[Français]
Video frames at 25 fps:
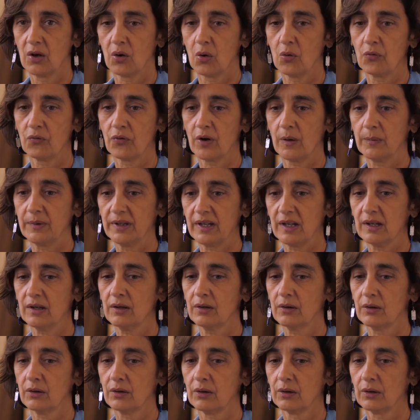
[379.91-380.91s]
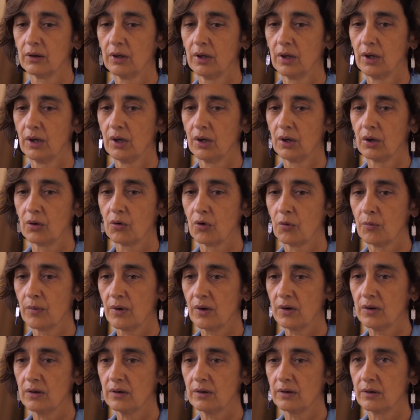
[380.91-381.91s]
On voit bien
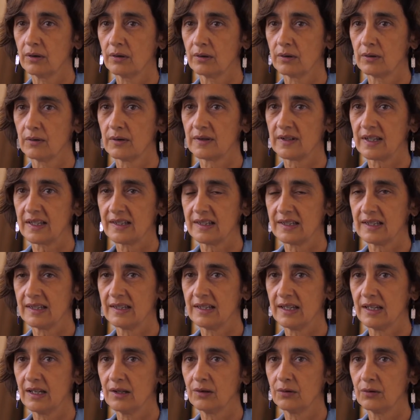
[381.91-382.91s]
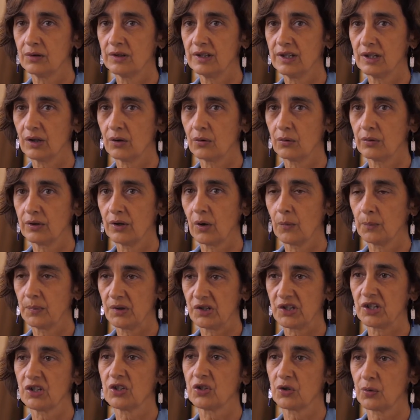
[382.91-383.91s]
comment cette idée de dire on est
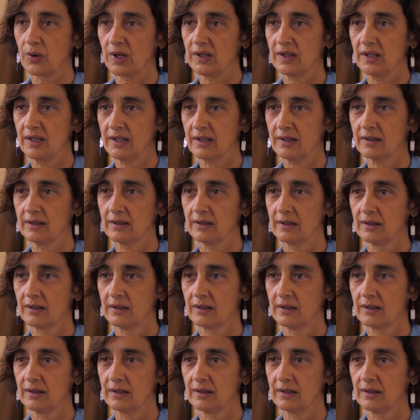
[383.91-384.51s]
empêché de soigner,